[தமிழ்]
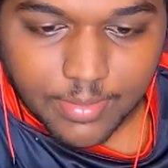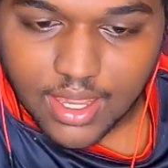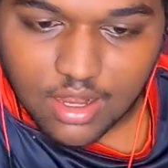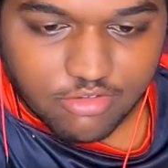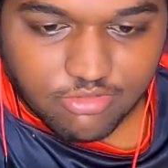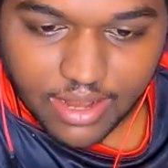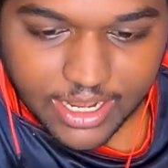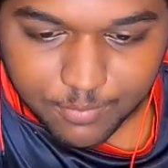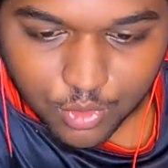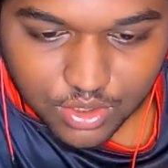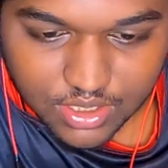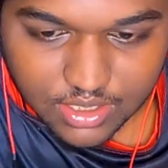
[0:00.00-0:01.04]
மேலே ஃப்ளைட்
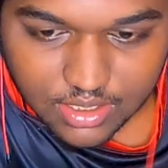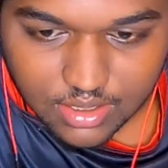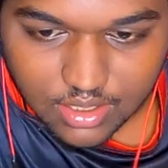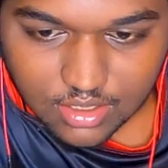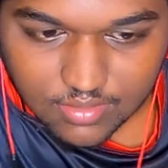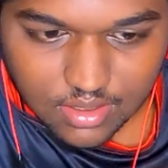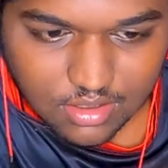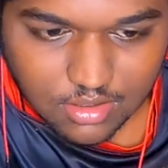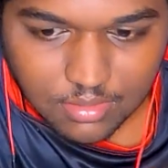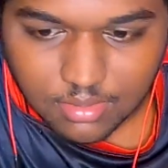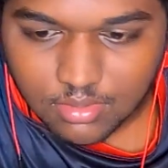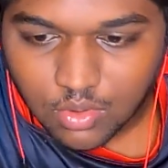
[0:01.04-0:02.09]
போகுது இது வந்து
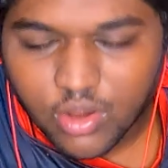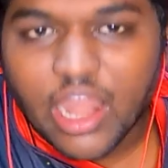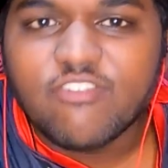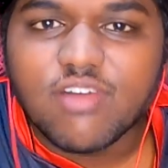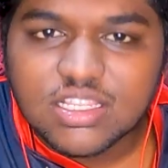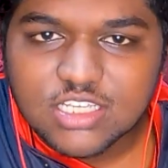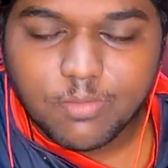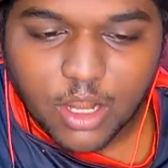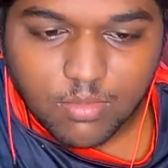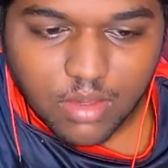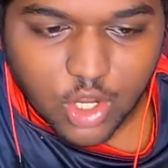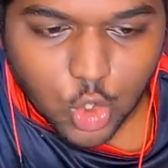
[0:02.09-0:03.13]
ஒரு அட்வென்ச்சர்
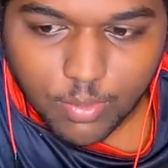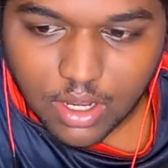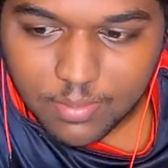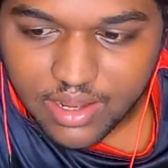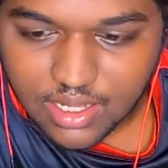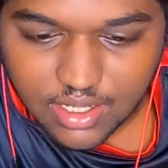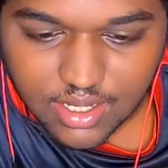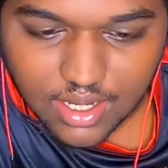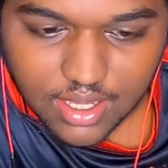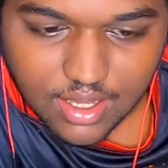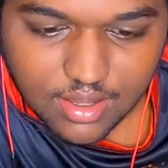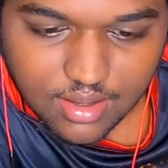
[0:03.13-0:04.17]
படமாக இருக்குமா அப்படின்னு
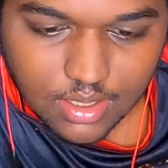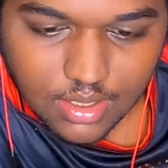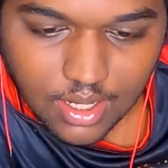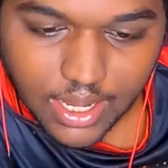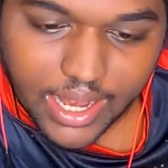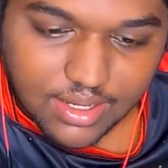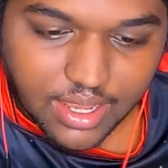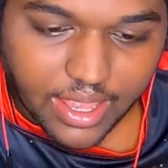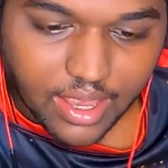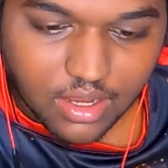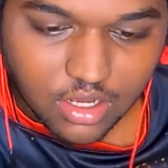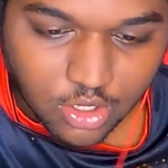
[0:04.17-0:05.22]
தெரியல லைட்
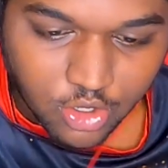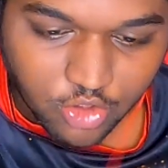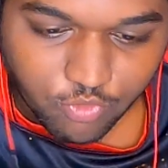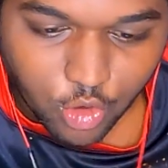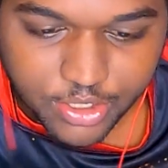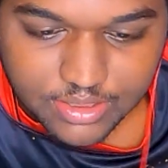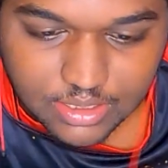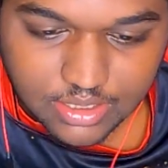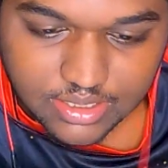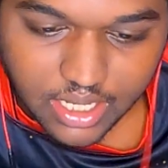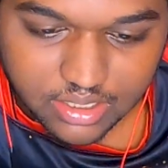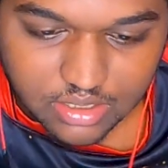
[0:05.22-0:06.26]
கேன் டிவோர் த
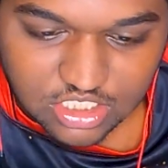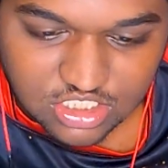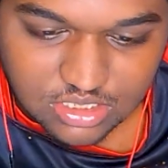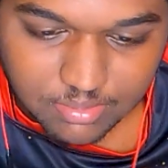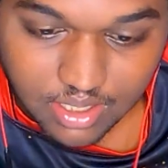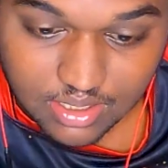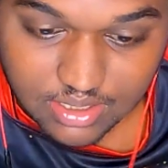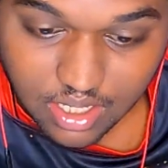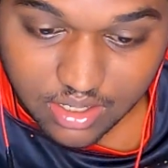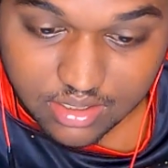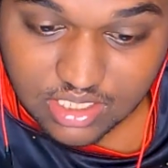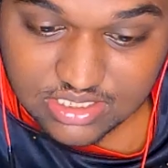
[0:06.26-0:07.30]
டார்க்னஸ் பட்
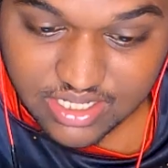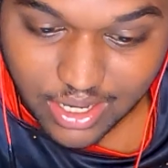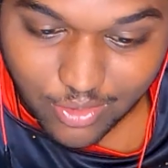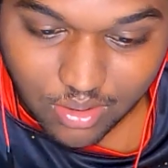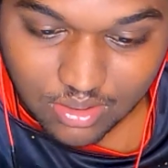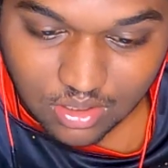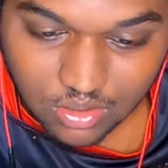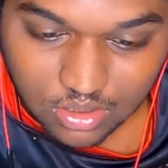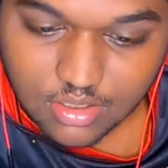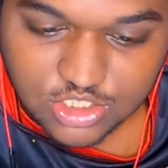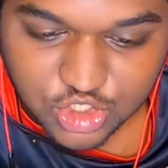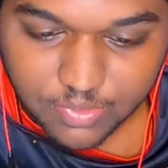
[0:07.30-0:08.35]
டார்க்னஸ் கேன் டோன்ட்
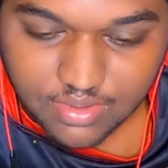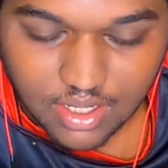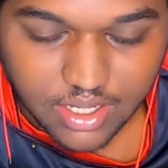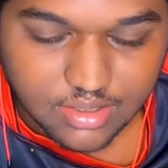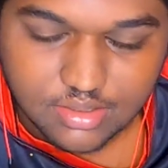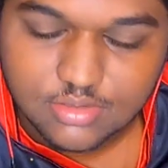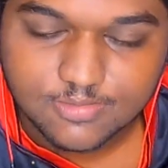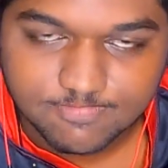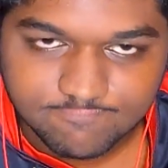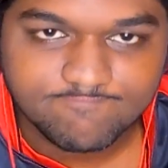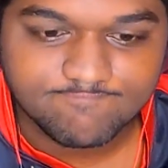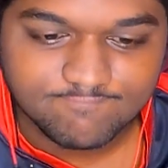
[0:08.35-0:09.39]
கன்சியூம் த லைட்
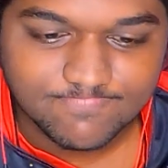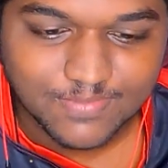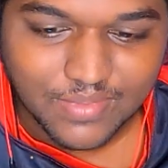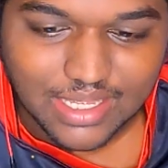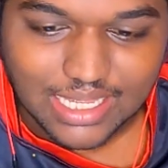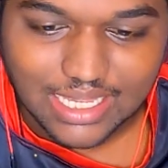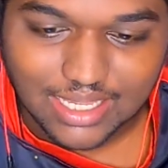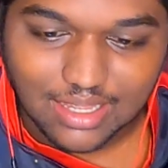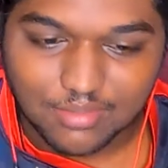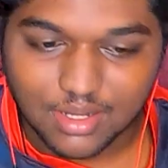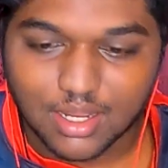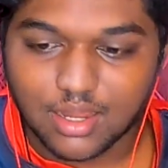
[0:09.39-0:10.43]

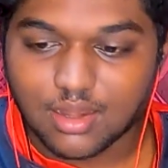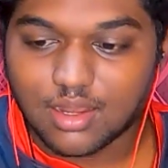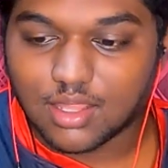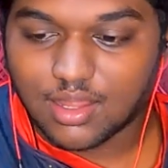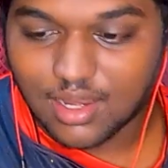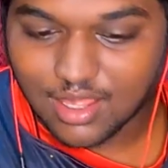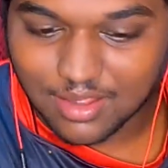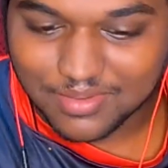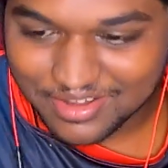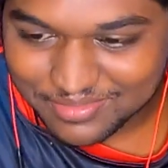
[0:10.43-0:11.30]
அப்படின்னா என்னன்னு தெரியல